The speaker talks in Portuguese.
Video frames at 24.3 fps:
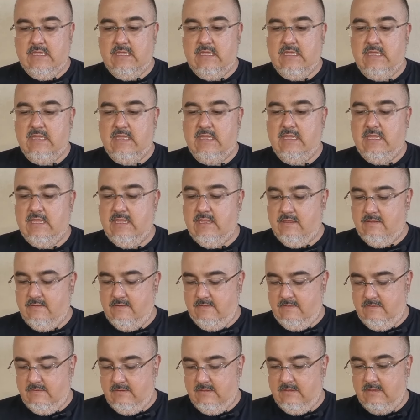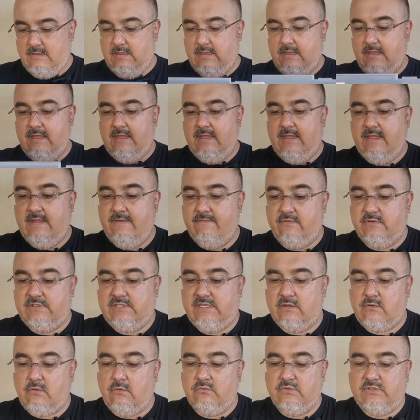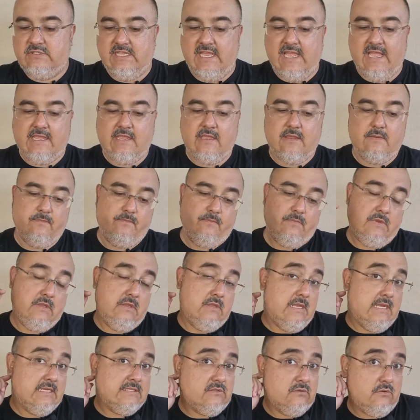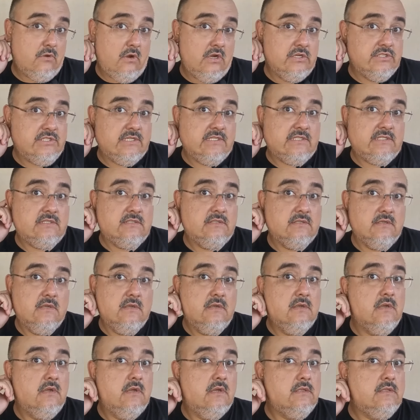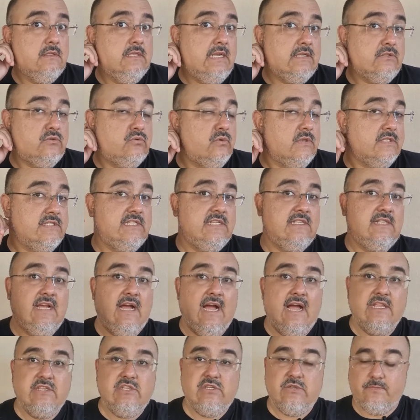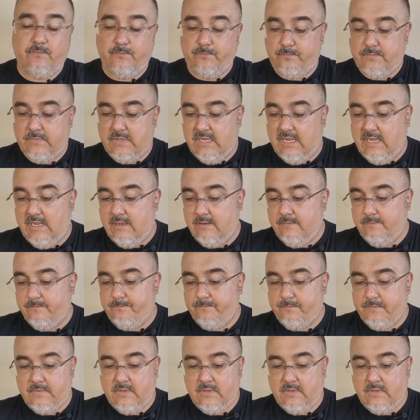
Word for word: E uh, você consegue nas lojas da sua cidade, tá?